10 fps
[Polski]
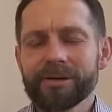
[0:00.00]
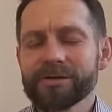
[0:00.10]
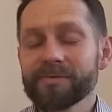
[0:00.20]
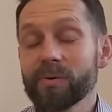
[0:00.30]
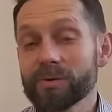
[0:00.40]

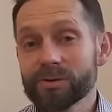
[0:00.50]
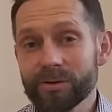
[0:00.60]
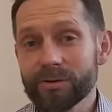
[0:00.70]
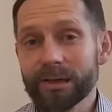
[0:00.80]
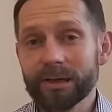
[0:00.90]
jest
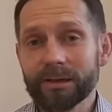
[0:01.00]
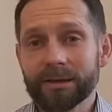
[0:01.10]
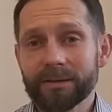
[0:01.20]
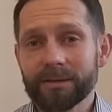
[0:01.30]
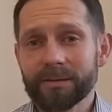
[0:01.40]

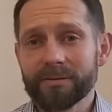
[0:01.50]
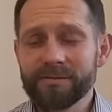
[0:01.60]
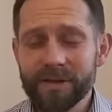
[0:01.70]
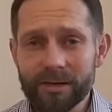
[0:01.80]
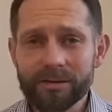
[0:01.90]
włączone
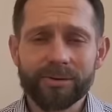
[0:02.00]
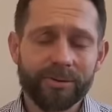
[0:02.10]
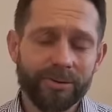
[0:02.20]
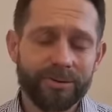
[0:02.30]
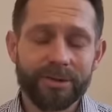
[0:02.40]
w
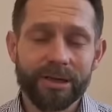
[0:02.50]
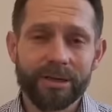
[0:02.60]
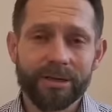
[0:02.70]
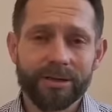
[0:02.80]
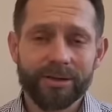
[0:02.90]
wielką
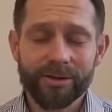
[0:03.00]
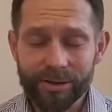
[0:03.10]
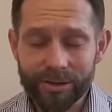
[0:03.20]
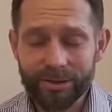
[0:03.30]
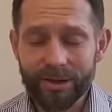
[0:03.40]
rodzinę
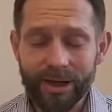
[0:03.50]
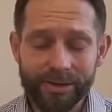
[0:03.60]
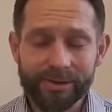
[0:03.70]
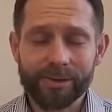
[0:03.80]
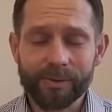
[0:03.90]

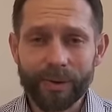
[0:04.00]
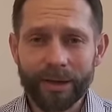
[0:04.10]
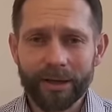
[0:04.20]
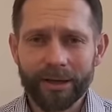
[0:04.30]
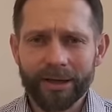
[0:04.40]
chrześcijańską.
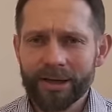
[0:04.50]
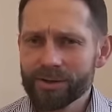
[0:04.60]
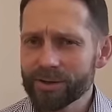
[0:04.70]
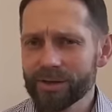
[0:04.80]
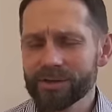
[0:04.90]

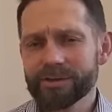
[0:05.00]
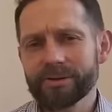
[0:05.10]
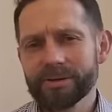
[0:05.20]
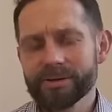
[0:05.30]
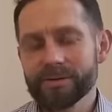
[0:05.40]
Że
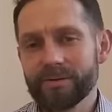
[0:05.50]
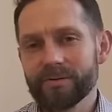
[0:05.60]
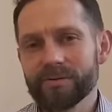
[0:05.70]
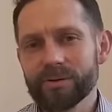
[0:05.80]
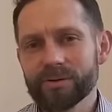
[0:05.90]
dziecko jest
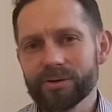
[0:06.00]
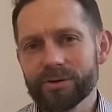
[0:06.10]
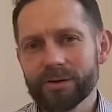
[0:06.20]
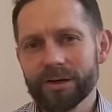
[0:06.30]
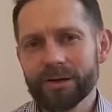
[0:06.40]

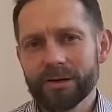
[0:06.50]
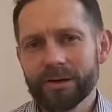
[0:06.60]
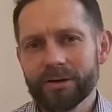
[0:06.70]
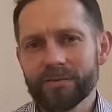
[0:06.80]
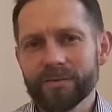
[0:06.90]
włączone
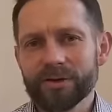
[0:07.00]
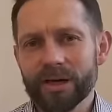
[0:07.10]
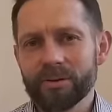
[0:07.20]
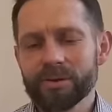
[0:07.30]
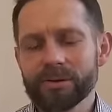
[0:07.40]
w
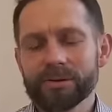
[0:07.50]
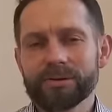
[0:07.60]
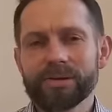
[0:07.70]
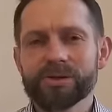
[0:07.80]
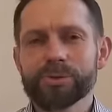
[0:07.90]
ciało
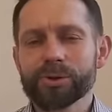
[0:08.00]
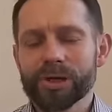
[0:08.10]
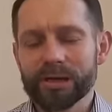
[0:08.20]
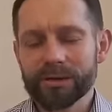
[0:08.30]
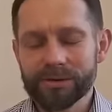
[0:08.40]

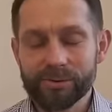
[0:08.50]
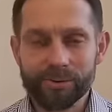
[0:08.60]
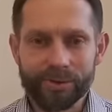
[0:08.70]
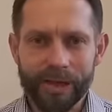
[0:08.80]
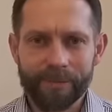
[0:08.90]
Jezusa
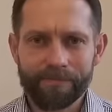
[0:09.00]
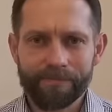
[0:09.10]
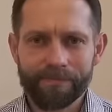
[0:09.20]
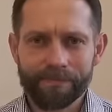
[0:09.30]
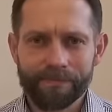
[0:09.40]
Chrystusa.
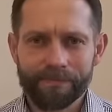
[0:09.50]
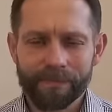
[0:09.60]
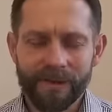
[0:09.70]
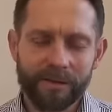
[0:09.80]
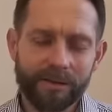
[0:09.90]

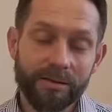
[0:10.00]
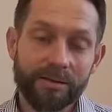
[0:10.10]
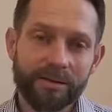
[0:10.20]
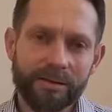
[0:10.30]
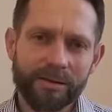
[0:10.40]

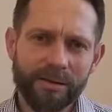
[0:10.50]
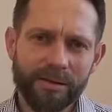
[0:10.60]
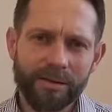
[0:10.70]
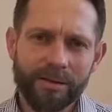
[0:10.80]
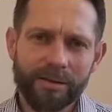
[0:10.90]
Kiedy
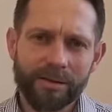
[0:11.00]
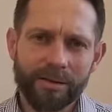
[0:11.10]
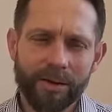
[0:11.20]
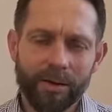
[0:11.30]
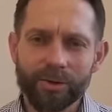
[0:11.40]

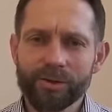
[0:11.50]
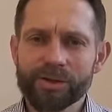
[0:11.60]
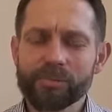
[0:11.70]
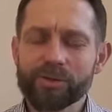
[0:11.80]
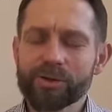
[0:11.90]
ono jest